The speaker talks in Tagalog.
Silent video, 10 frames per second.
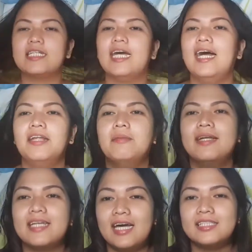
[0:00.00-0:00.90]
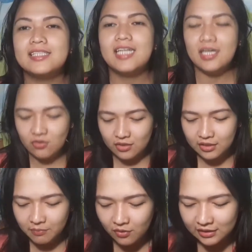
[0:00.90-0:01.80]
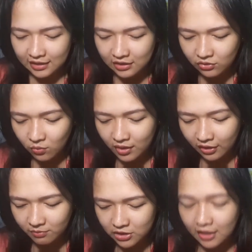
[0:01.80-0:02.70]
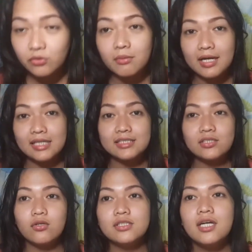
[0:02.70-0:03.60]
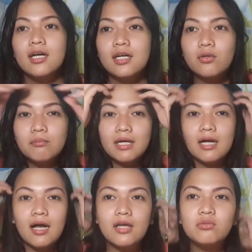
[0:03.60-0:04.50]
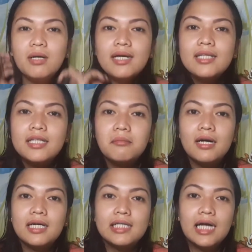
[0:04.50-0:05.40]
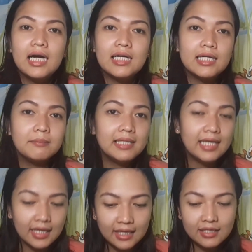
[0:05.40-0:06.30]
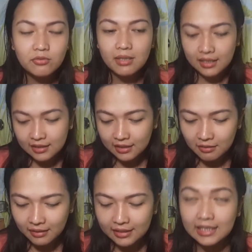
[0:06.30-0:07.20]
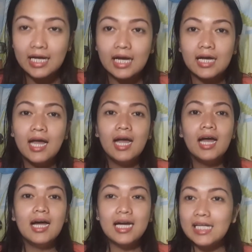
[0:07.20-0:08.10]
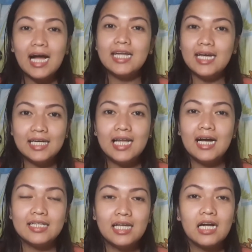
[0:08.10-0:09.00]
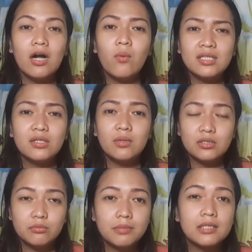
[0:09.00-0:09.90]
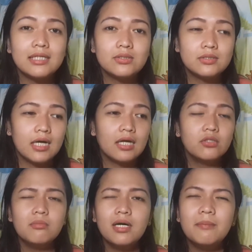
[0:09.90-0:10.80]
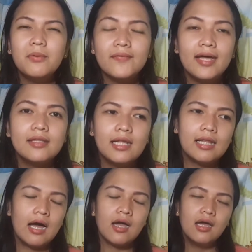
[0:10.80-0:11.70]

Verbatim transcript: kaya naman guys, kayo ang tip ko lang sa inyo, huwag kayong masyadong magastos. Kung maga, yung mga hindi naman kailangang bilhin, yung mga hindi naman kailangan kailangan na kailangan talaga, wag na wag yung paggastusan. Yung mga importante lang,